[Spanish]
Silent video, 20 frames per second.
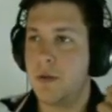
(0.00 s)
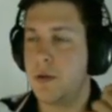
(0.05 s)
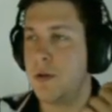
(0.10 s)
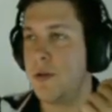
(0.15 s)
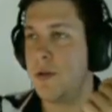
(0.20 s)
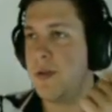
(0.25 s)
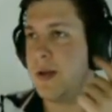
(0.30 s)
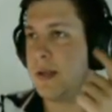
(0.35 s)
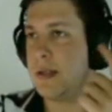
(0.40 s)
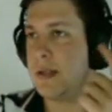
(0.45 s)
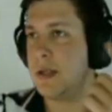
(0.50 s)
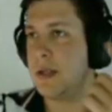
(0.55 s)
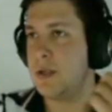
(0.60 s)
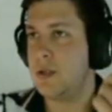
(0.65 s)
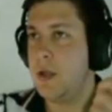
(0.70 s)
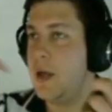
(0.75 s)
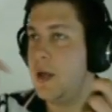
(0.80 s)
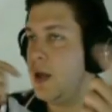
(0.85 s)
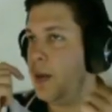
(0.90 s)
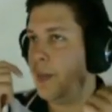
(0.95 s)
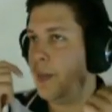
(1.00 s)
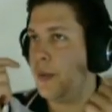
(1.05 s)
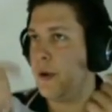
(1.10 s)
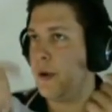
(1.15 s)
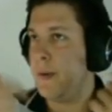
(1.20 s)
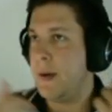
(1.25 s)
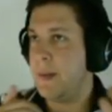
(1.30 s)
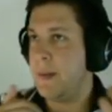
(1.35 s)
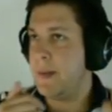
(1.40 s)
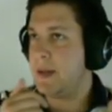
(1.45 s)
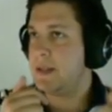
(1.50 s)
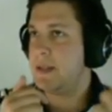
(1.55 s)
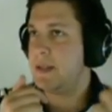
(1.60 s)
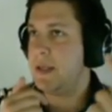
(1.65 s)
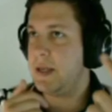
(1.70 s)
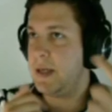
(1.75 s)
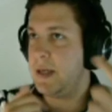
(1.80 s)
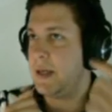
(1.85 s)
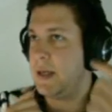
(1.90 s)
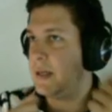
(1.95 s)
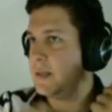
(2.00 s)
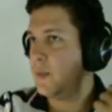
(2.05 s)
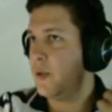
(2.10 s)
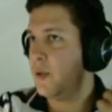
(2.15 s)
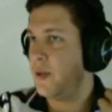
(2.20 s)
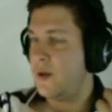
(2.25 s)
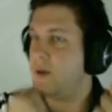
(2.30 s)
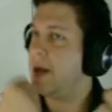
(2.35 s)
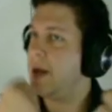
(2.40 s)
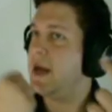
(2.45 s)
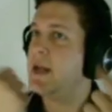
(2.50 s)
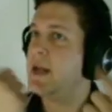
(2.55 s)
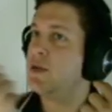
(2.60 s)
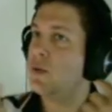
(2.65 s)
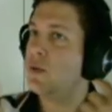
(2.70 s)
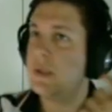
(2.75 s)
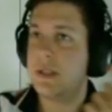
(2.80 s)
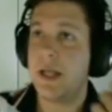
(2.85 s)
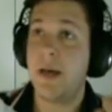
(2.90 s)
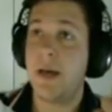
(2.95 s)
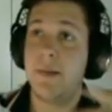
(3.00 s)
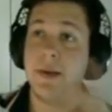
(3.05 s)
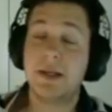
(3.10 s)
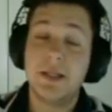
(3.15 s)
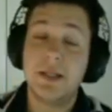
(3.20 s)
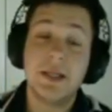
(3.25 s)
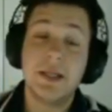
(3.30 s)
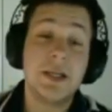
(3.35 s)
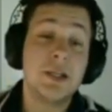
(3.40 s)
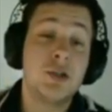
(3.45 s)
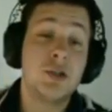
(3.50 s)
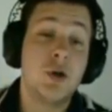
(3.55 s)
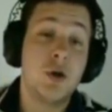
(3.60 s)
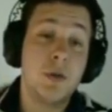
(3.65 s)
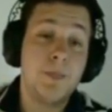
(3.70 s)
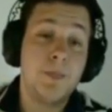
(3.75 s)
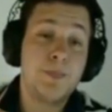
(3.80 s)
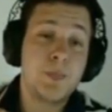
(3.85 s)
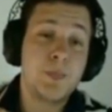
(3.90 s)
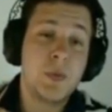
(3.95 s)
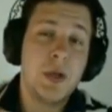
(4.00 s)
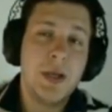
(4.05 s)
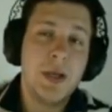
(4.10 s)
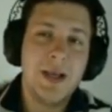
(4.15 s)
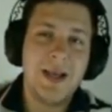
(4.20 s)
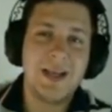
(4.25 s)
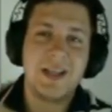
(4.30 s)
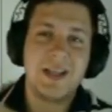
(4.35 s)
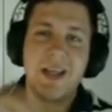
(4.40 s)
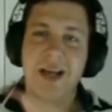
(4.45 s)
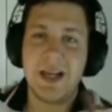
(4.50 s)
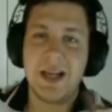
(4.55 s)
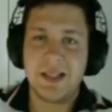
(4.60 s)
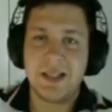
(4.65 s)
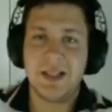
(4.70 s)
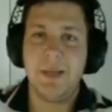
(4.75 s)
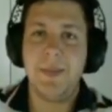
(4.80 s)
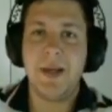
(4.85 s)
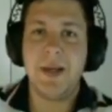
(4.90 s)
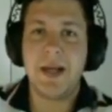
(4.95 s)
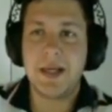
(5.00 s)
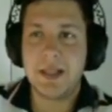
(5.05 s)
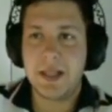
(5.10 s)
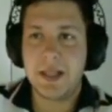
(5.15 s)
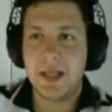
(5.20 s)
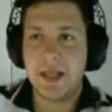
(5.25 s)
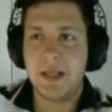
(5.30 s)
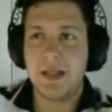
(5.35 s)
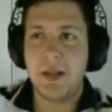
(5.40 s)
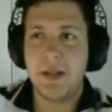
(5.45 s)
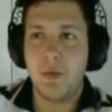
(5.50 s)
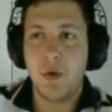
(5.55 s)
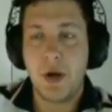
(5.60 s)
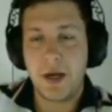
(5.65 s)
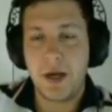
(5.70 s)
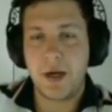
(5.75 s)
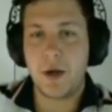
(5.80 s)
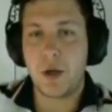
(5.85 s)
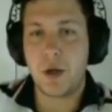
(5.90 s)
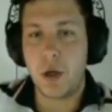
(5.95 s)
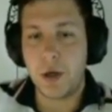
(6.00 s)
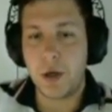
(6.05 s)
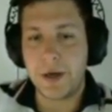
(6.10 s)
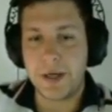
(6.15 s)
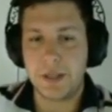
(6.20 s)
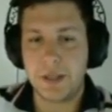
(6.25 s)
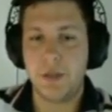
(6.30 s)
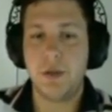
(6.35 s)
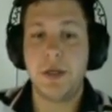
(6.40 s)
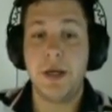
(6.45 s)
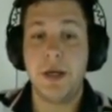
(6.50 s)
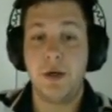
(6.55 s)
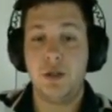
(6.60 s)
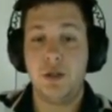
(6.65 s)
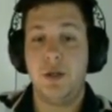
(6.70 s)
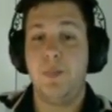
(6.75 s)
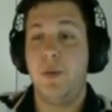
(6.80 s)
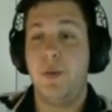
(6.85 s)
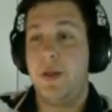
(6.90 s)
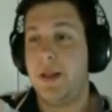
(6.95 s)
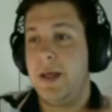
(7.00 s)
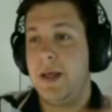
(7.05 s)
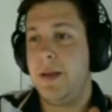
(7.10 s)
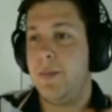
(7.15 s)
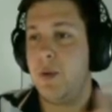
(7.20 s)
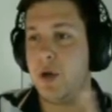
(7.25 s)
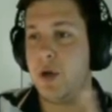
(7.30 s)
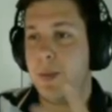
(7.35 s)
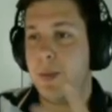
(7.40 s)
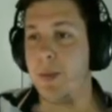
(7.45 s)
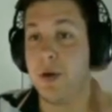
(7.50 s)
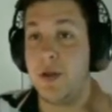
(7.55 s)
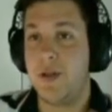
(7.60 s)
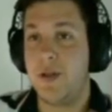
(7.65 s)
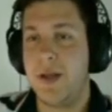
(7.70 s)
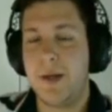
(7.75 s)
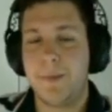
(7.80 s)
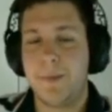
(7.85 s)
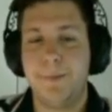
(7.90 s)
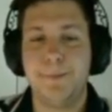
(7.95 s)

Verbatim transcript: ciertos problemas eh, emocionales o estables y que son escenas típicas de, un género concreto que no se puede monopolizar.